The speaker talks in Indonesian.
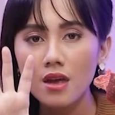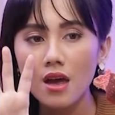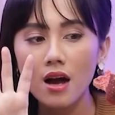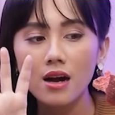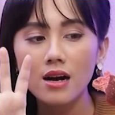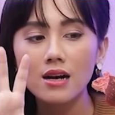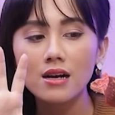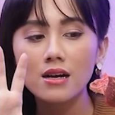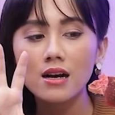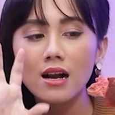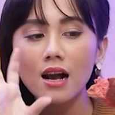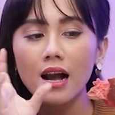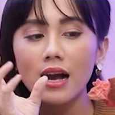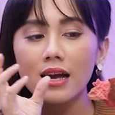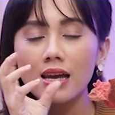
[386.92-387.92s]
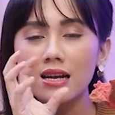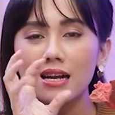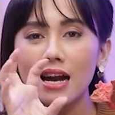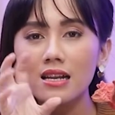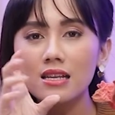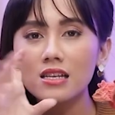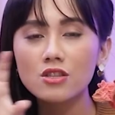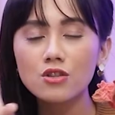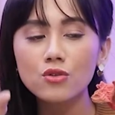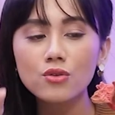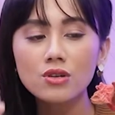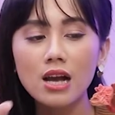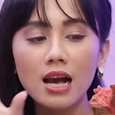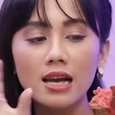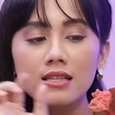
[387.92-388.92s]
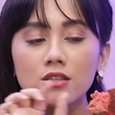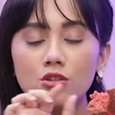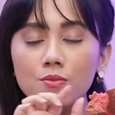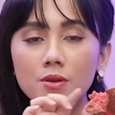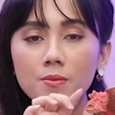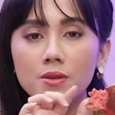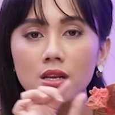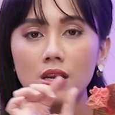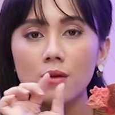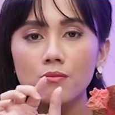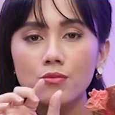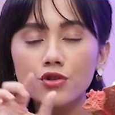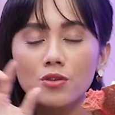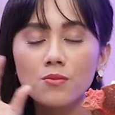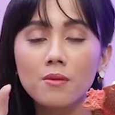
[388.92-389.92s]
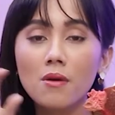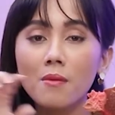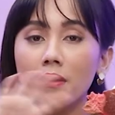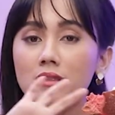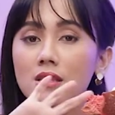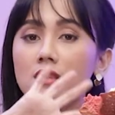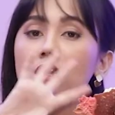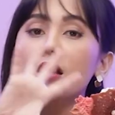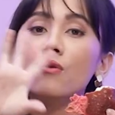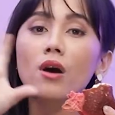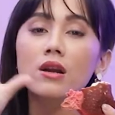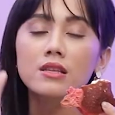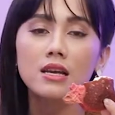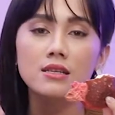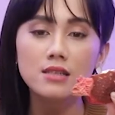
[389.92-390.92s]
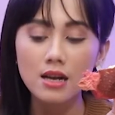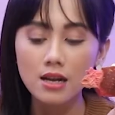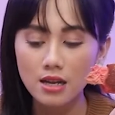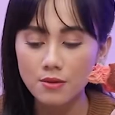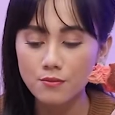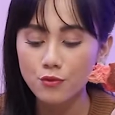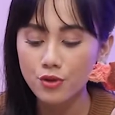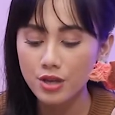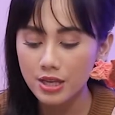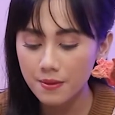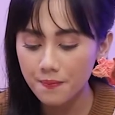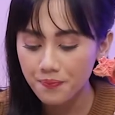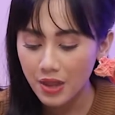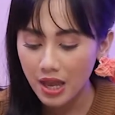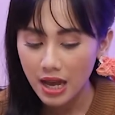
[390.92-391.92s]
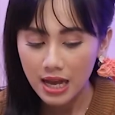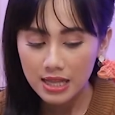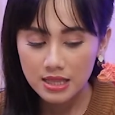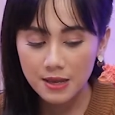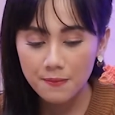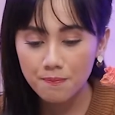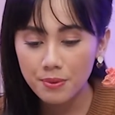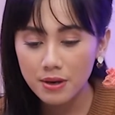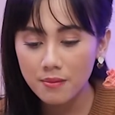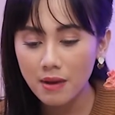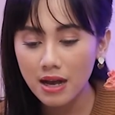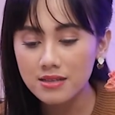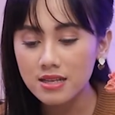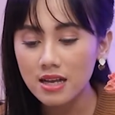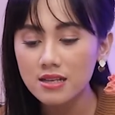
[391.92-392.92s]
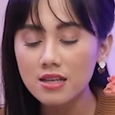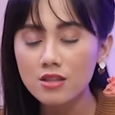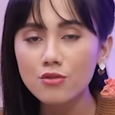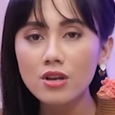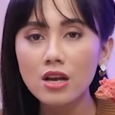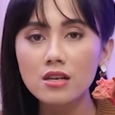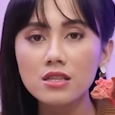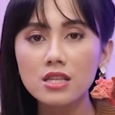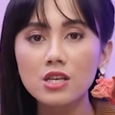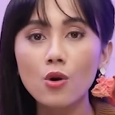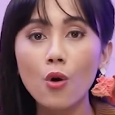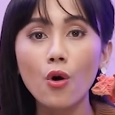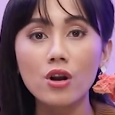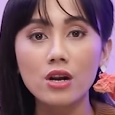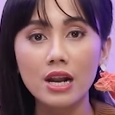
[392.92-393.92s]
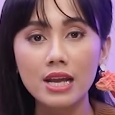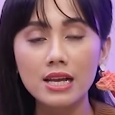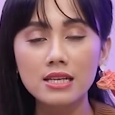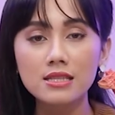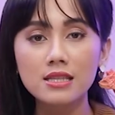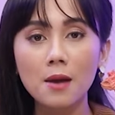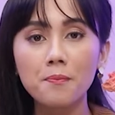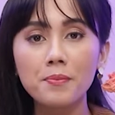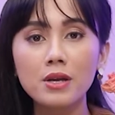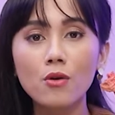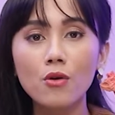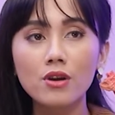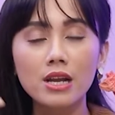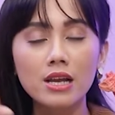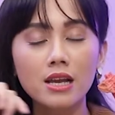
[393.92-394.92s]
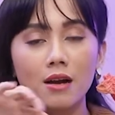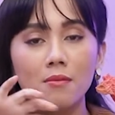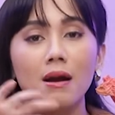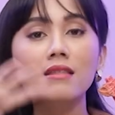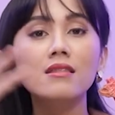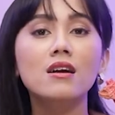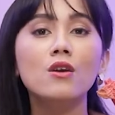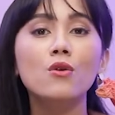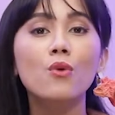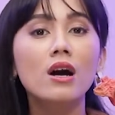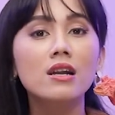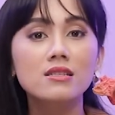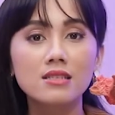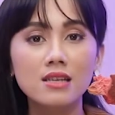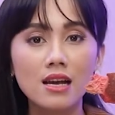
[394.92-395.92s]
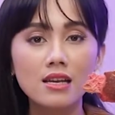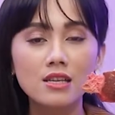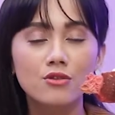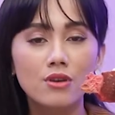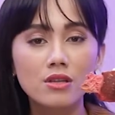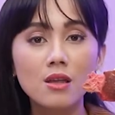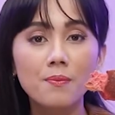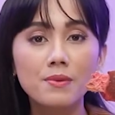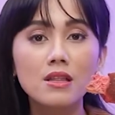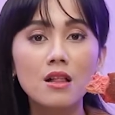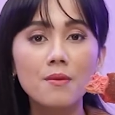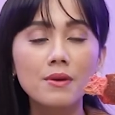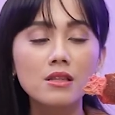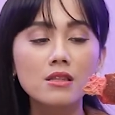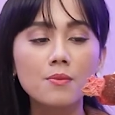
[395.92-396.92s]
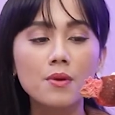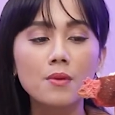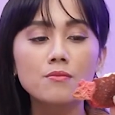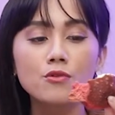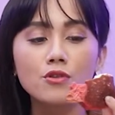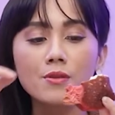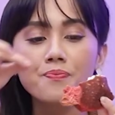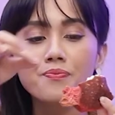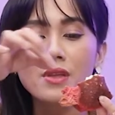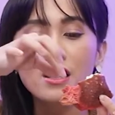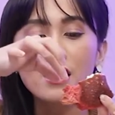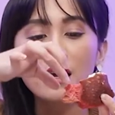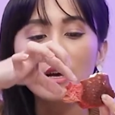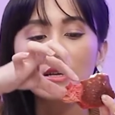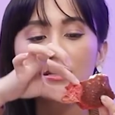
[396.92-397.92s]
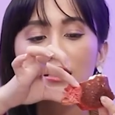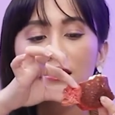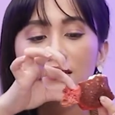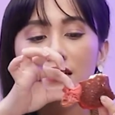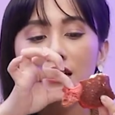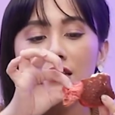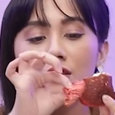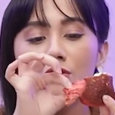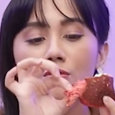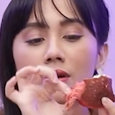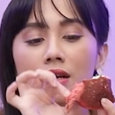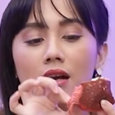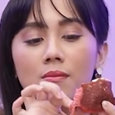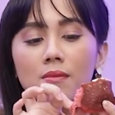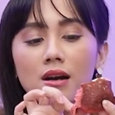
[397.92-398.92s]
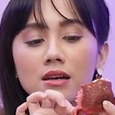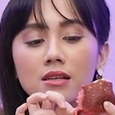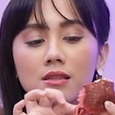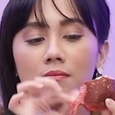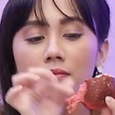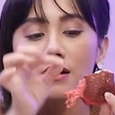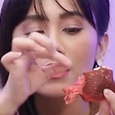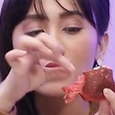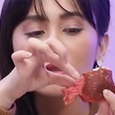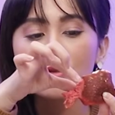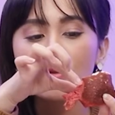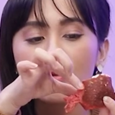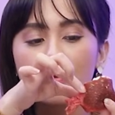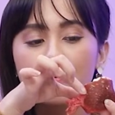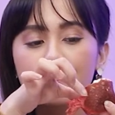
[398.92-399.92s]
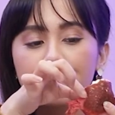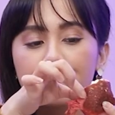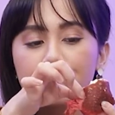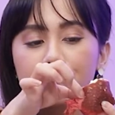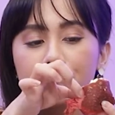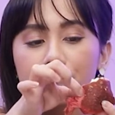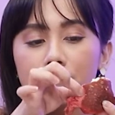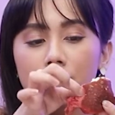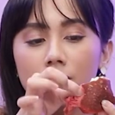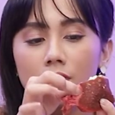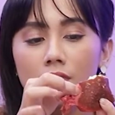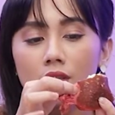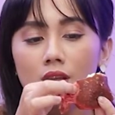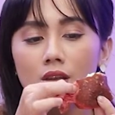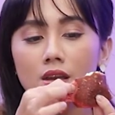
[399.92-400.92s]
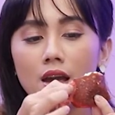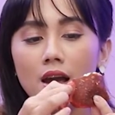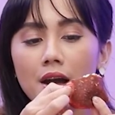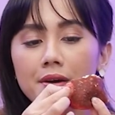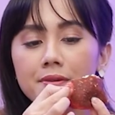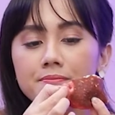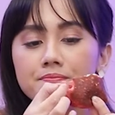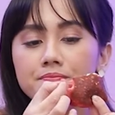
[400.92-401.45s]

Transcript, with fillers: uh, kayak garing itu tuh enggak. Ini tuh benar-benar lembut, cuma memang dia di luarnya aja kering. Mungkin tipe masaknya tuh yang digoreng, tapi goreng yang matang luarnya gitu ya, tapi dalamnya tetap lembut dan seratnya tuh banyak banget tebal tuh ya